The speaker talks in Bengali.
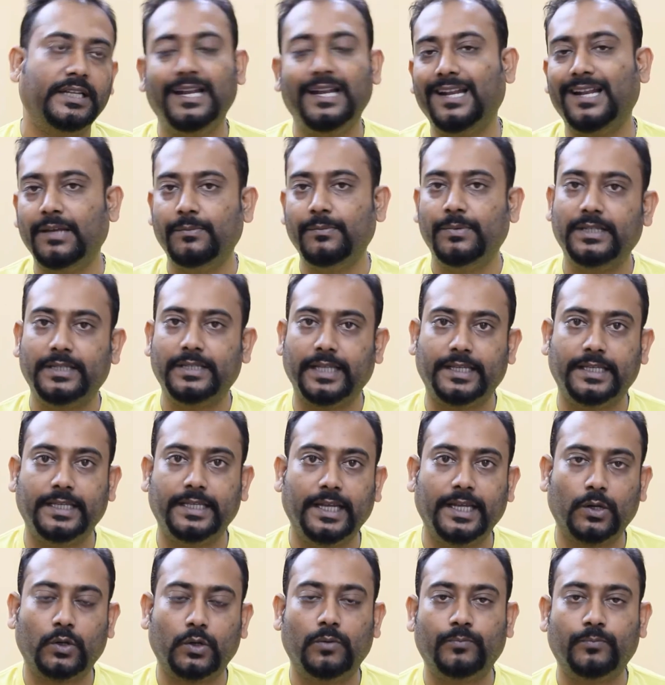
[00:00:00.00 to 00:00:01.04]
রিয়েল লাইফে
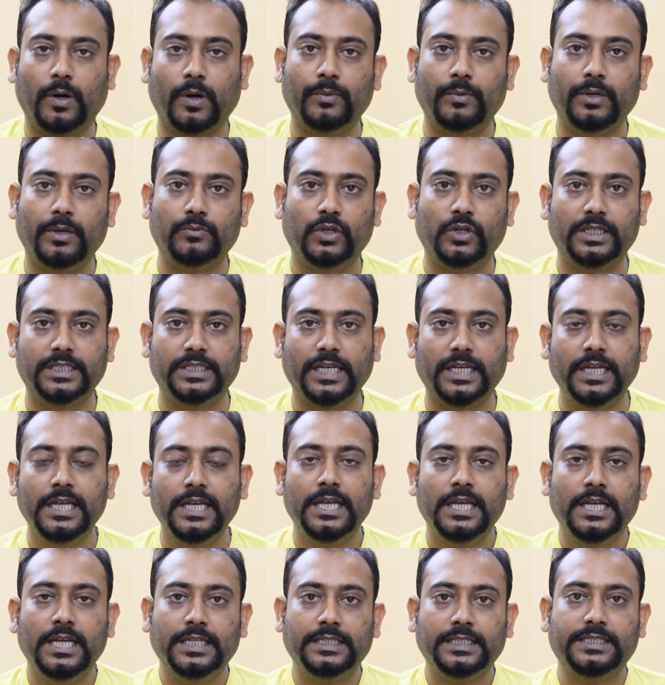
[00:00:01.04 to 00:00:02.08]
দেখি এরকম প্রবলেম হয়ে যায়
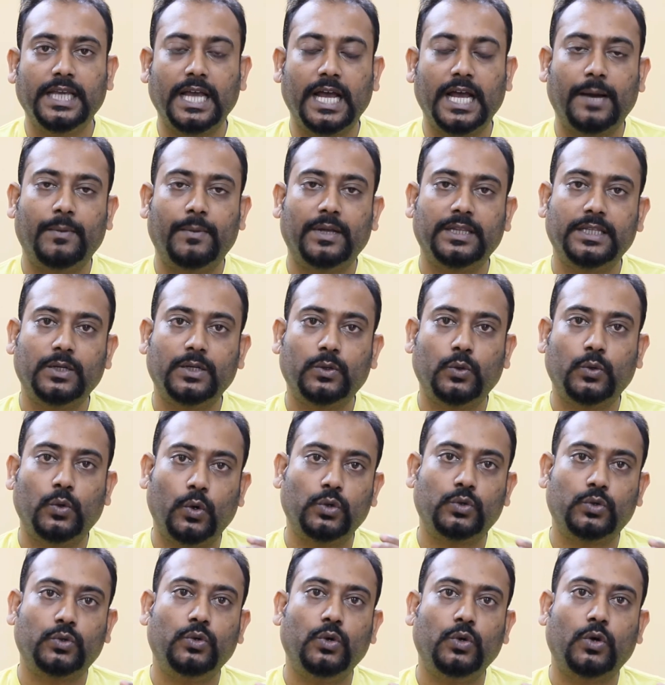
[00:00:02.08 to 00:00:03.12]
যে আমাদের
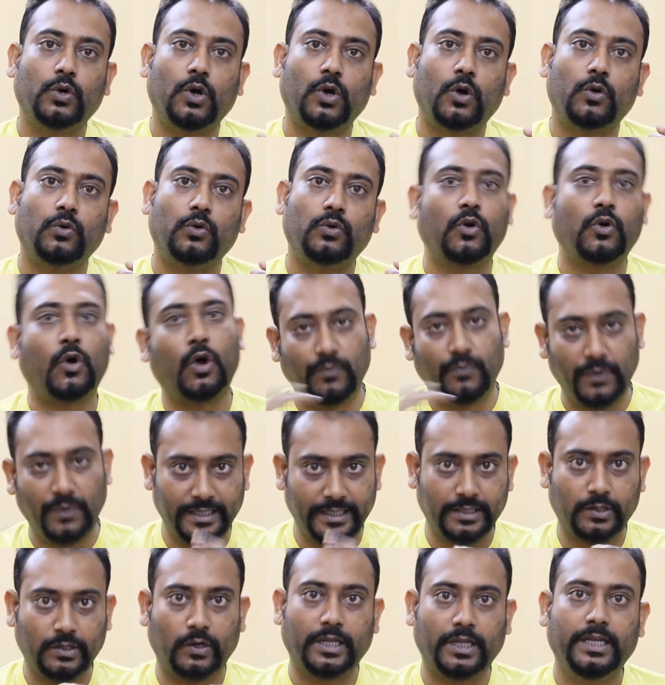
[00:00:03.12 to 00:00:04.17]
কোডগুলো কখনো
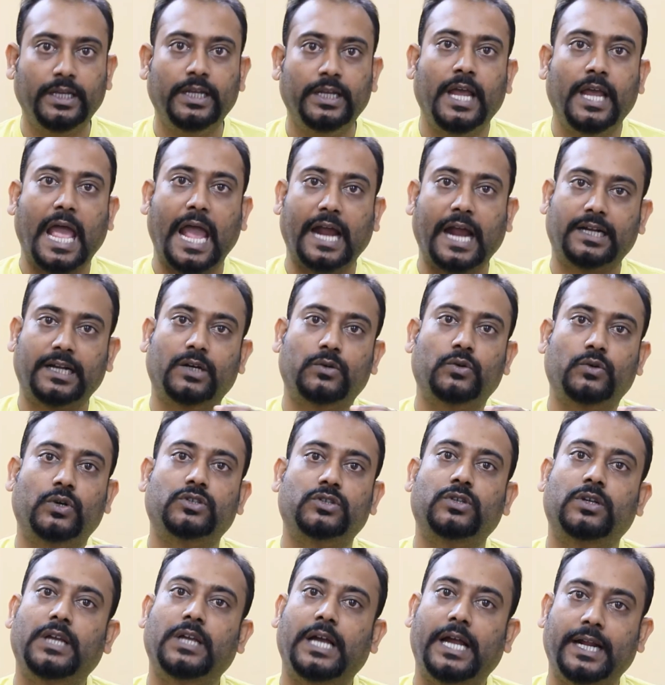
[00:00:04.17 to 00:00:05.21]
কনফ্লিক্ট করে একটা
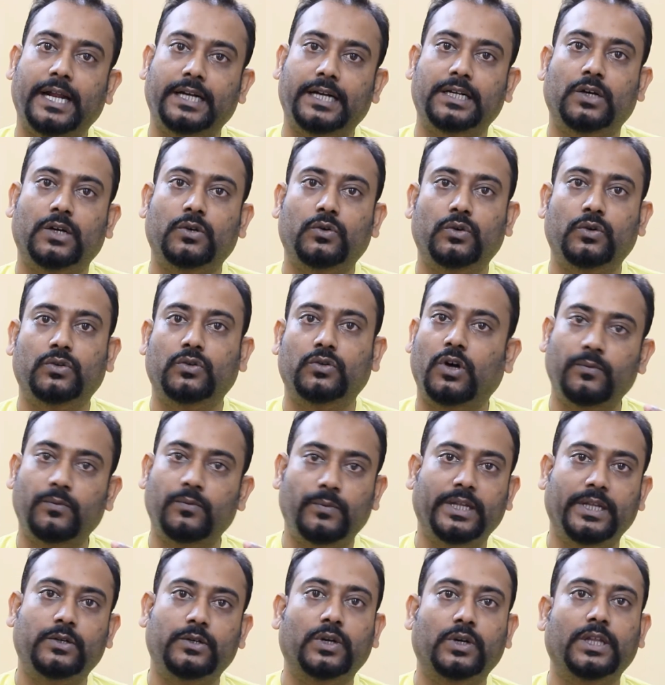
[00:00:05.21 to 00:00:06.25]
কোডের সঙ্গে আরেকটা কোড
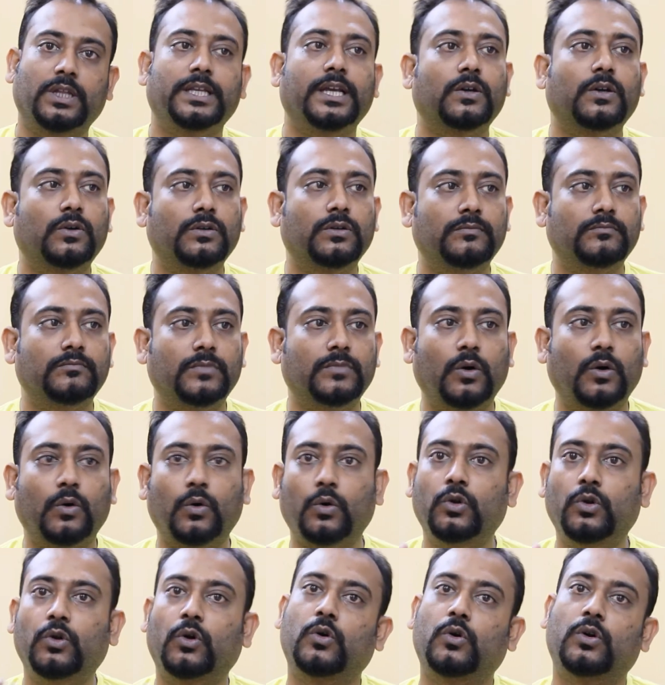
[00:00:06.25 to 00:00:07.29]
কনফ্লিক্ট করে যায়
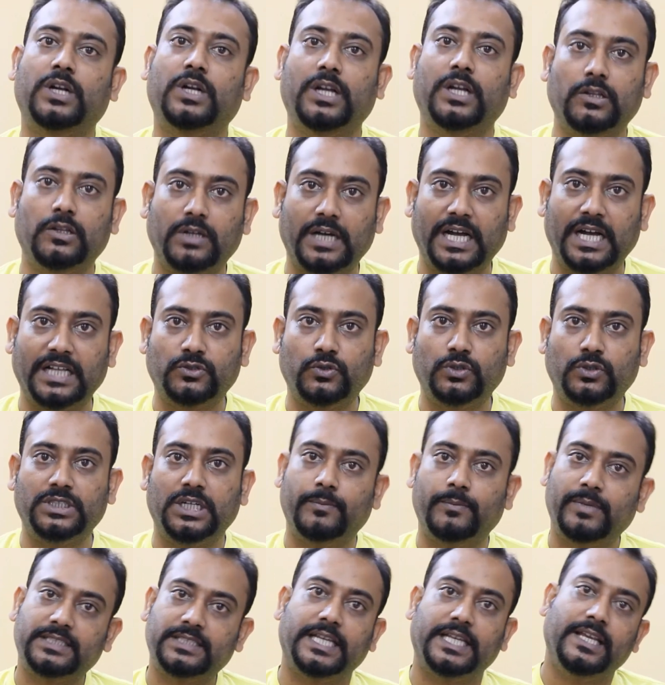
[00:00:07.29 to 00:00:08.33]
অন্য কোডটা হয়তো কাজ
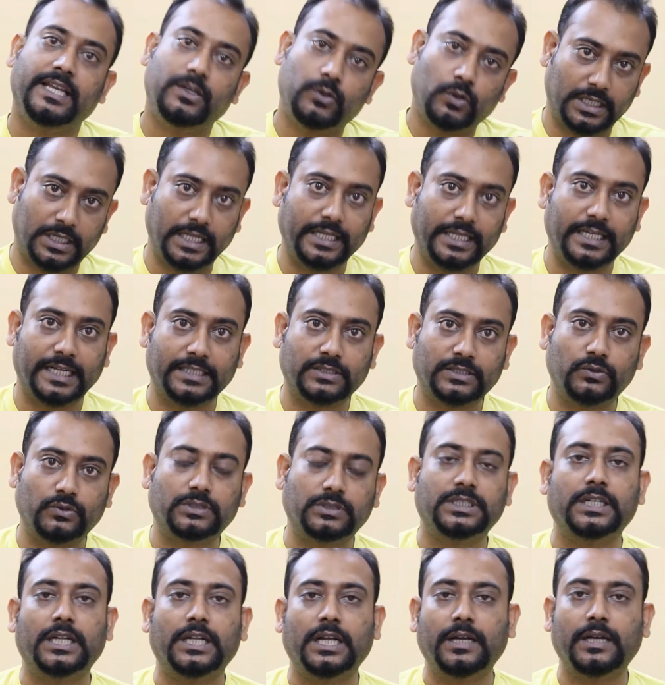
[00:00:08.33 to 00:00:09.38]
করছে না বা সেই কোডটাই কাজ
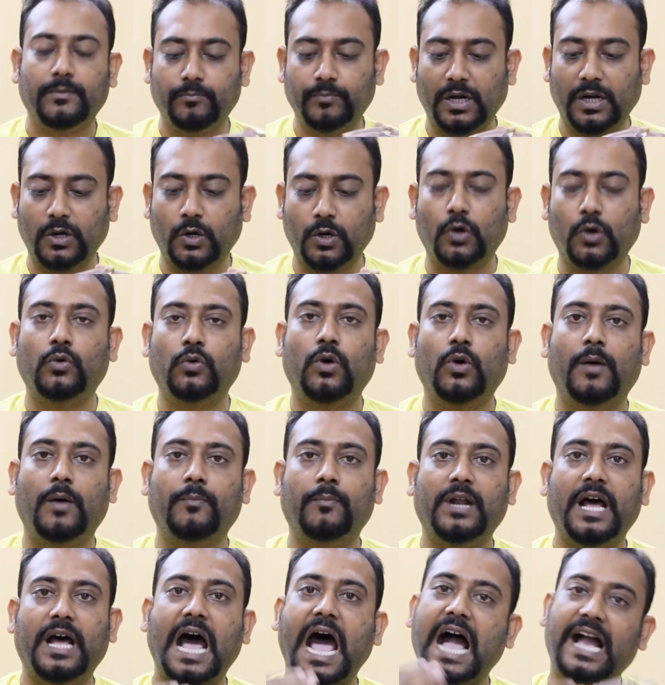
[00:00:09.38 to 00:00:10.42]
করছে না বা কখনো
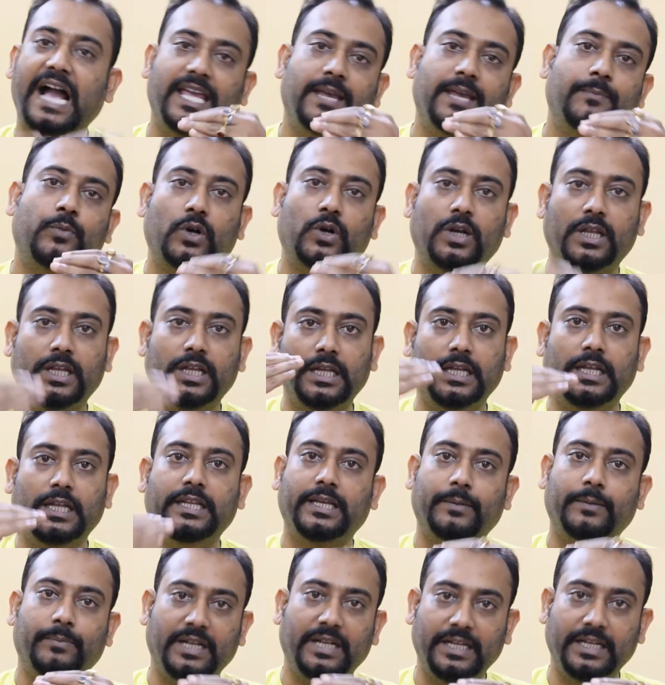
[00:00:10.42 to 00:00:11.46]
আমরা আগে পরে
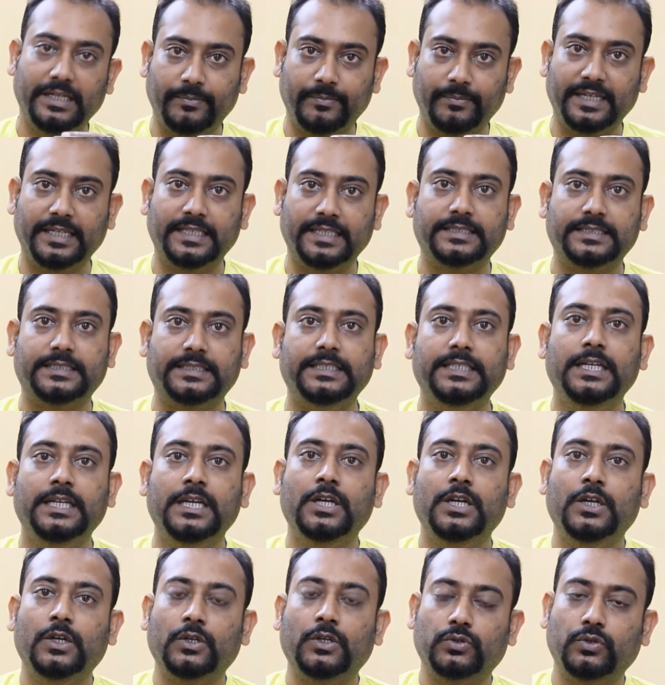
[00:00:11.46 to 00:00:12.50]
লিখে ফেলি ডিপেন্ডেন্সি
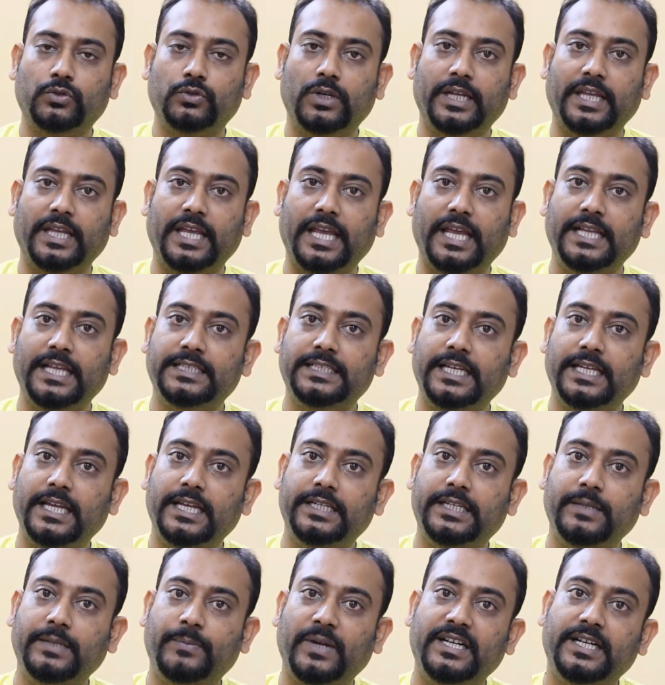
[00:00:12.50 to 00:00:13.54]
সুতরাং এই যে
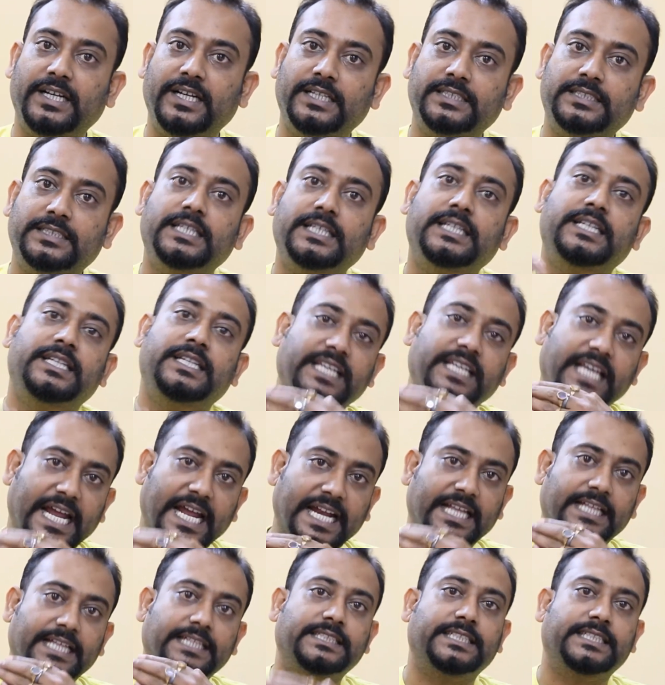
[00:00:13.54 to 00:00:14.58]
ডিপেন্ডেন্সি
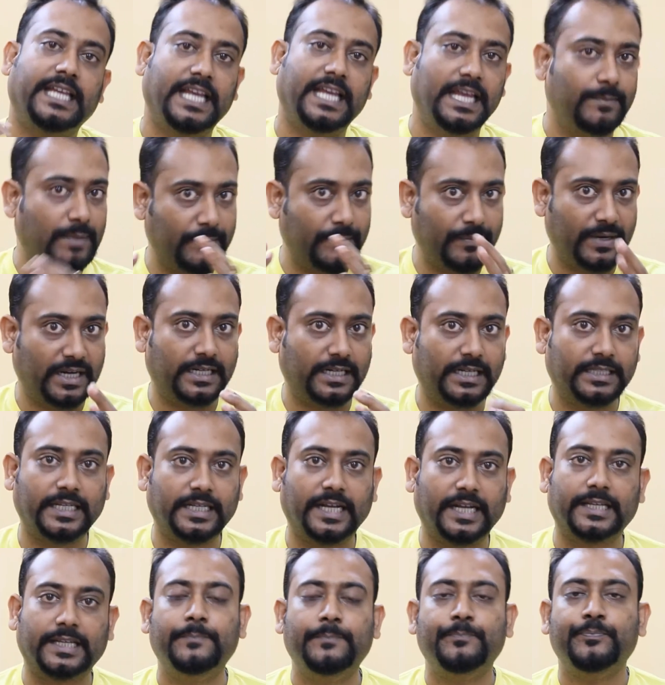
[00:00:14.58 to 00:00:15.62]
রিঅ্যারেঞ্জ এই ব্যাপারটা
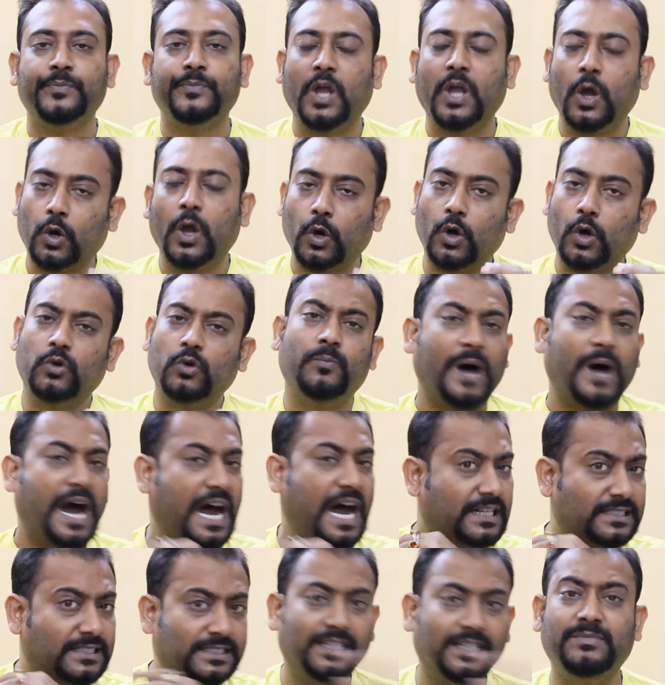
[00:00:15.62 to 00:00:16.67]
থাকে কখনো
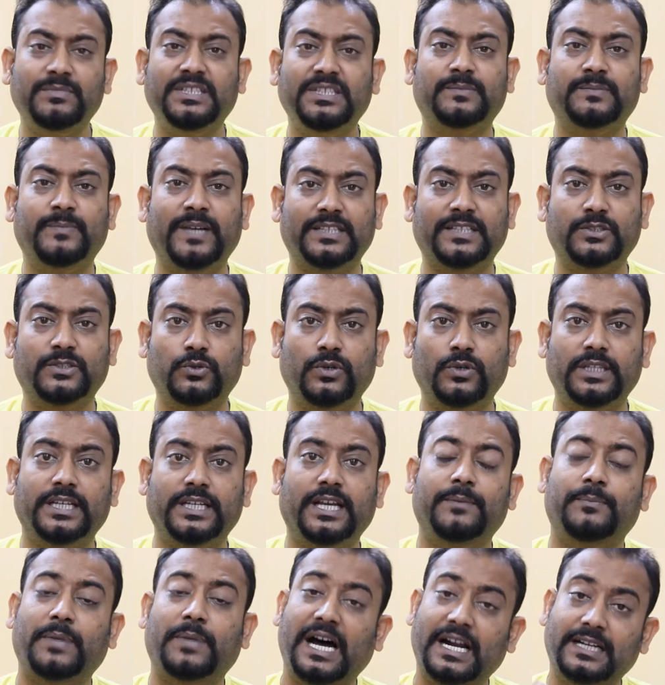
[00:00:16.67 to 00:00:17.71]
ভার্সান মিসম্যাচ করে
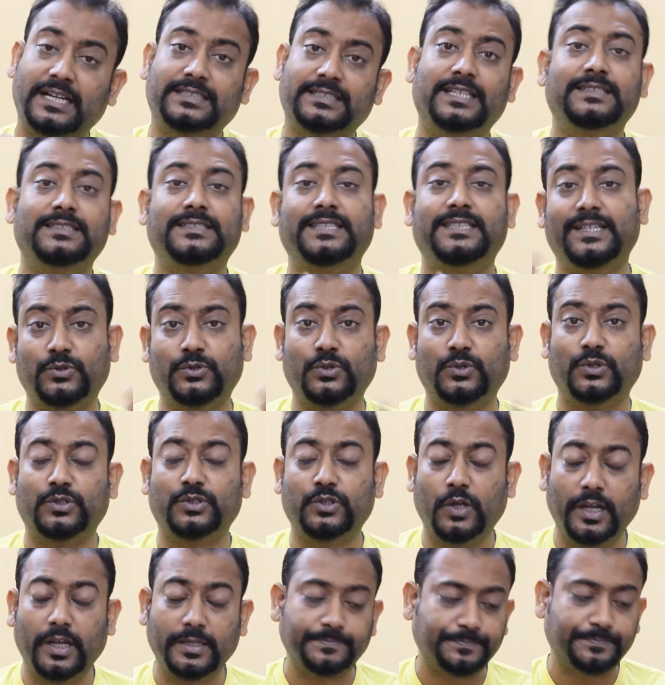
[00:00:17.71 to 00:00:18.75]
যায় ভার্সান চেঞ্জ
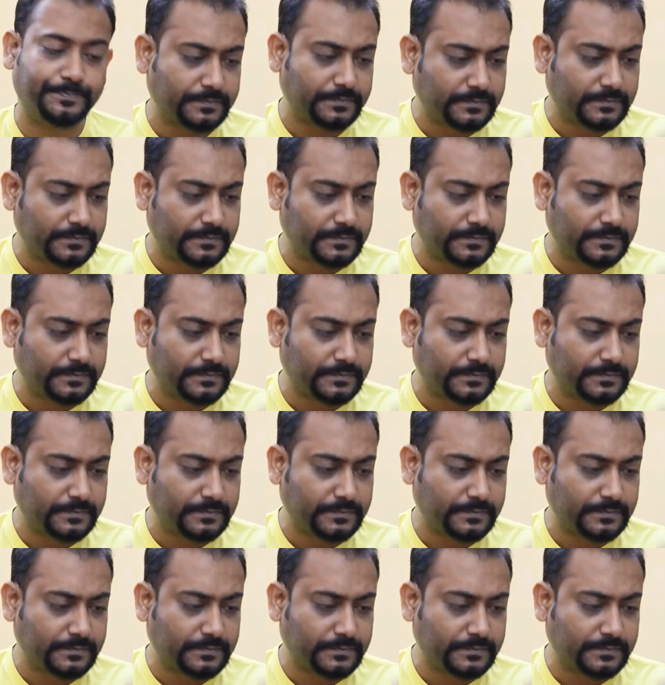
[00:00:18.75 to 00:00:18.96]
করতে হয়